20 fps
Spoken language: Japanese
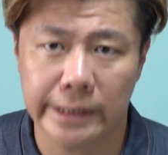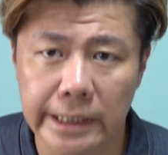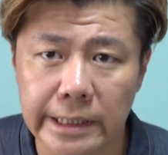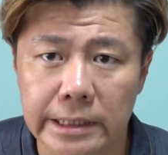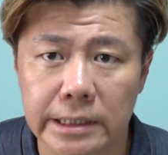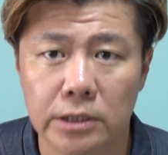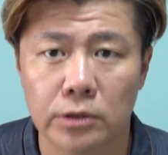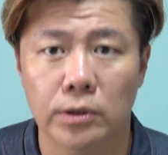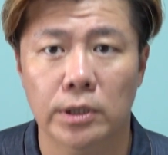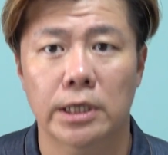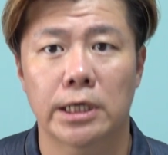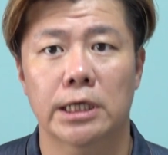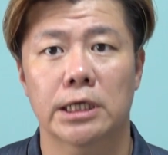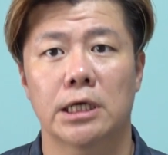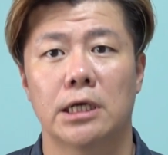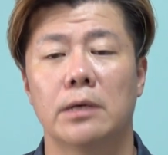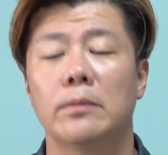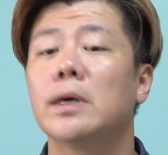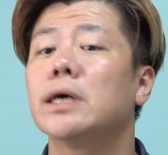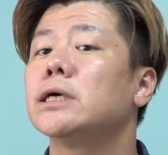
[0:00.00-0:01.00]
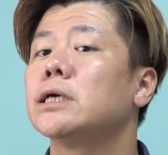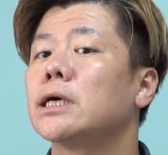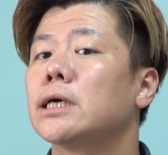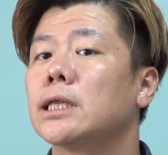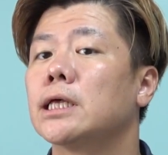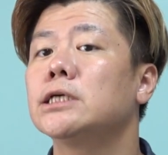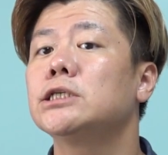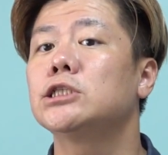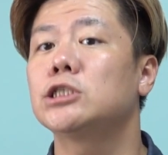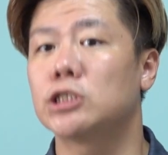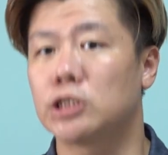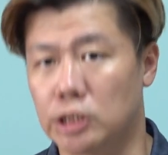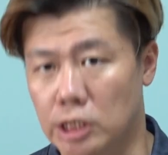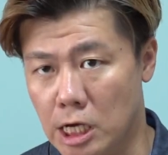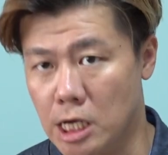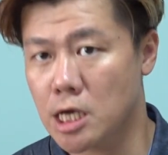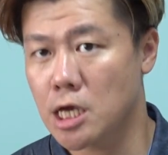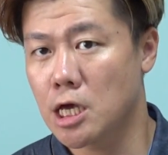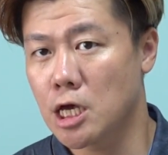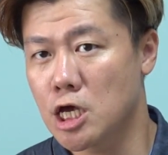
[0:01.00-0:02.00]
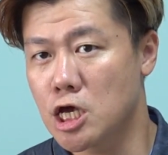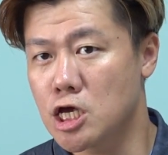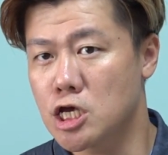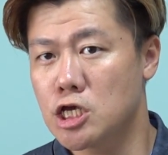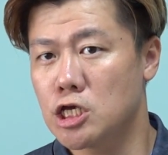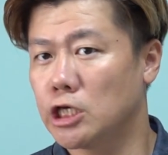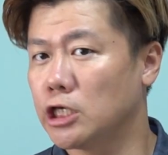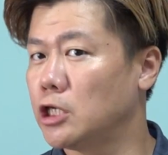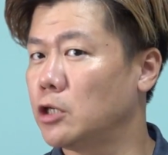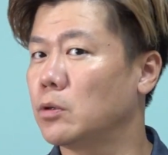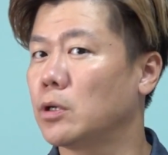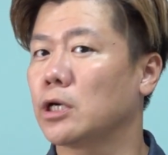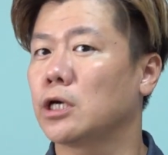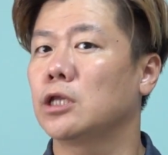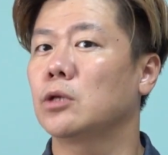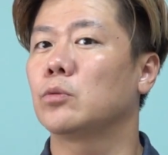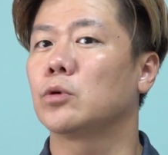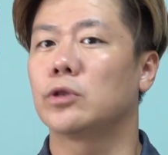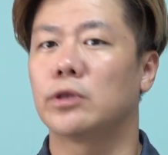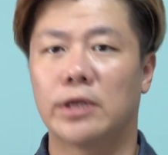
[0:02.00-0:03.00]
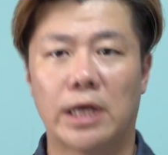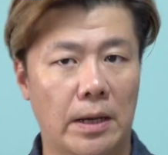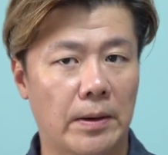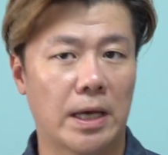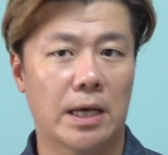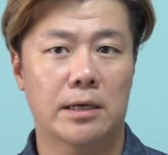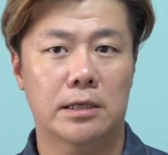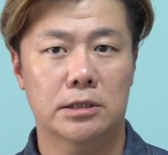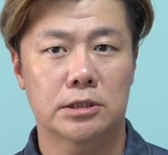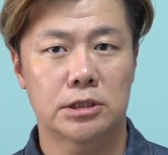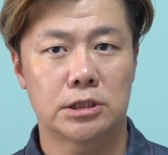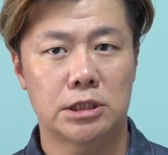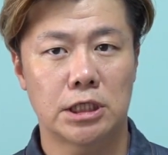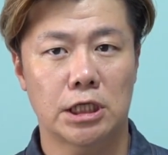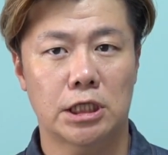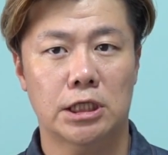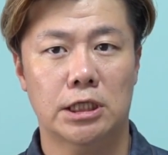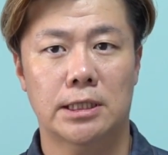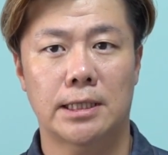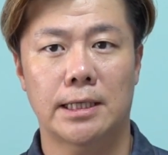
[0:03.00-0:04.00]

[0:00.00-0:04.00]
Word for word: 対に取らなければいけない試合引き分けでもダメ絶